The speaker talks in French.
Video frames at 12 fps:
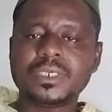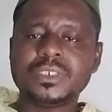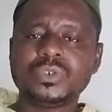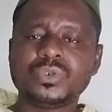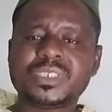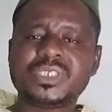
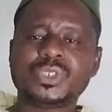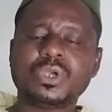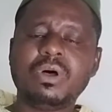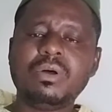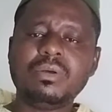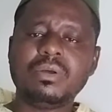Nous
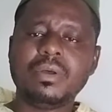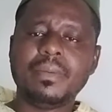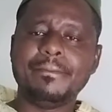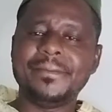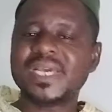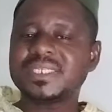disons
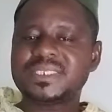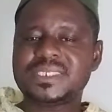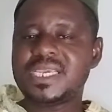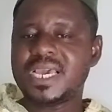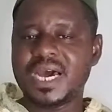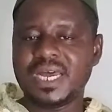
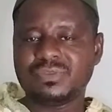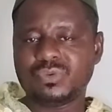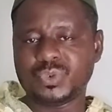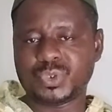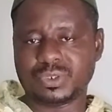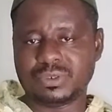merci à
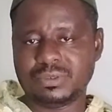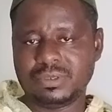tous.